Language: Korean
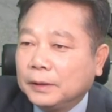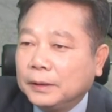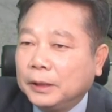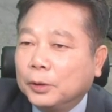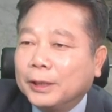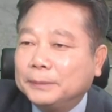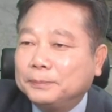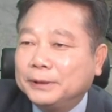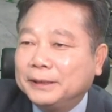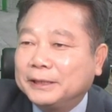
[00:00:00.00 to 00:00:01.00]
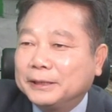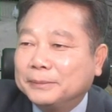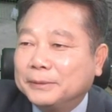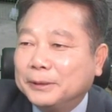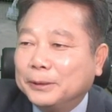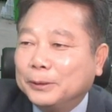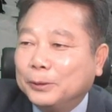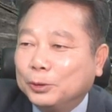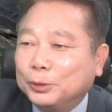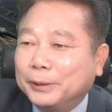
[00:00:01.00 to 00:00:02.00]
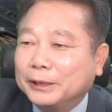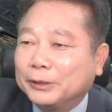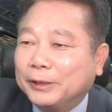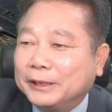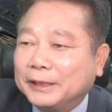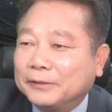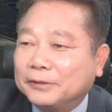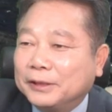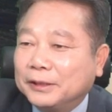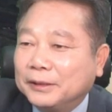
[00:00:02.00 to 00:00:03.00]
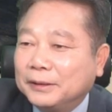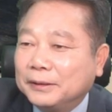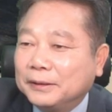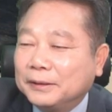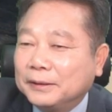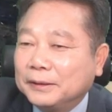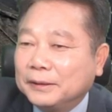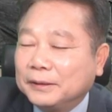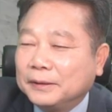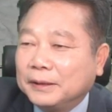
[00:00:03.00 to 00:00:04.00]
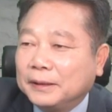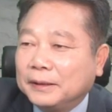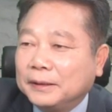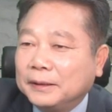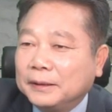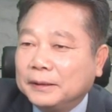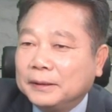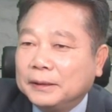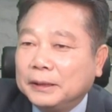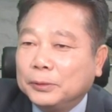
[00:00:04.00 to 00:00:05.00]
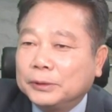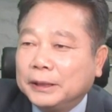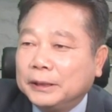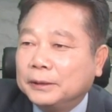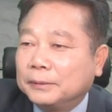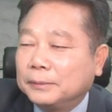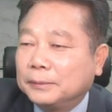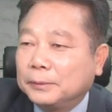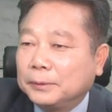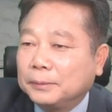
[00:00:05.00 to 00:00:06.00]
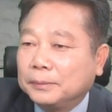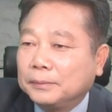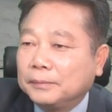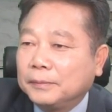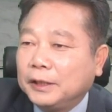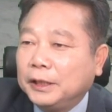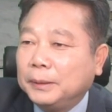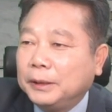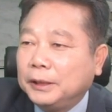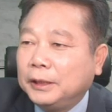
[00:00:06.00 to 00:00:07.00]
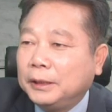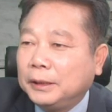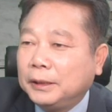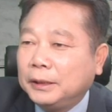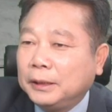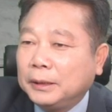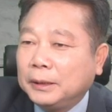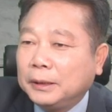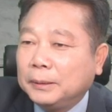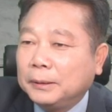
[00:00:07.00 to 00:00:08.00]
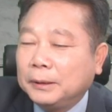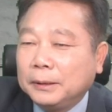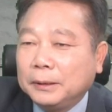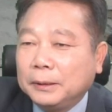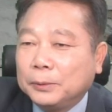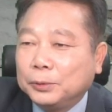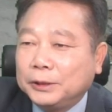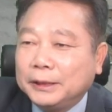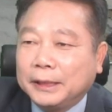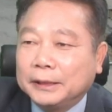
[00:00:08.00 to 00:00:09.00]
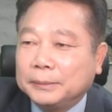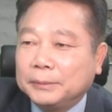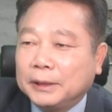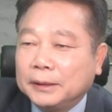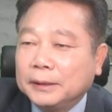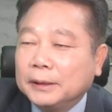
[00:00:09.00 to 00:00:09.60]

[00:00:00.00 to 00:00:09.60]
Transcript: 네, 여기까지 뿐이 지금 로드뷰가 들어와 있지 않군요. 네, 이곳에 있는 이, 이, 이 곳이 되겠습니다.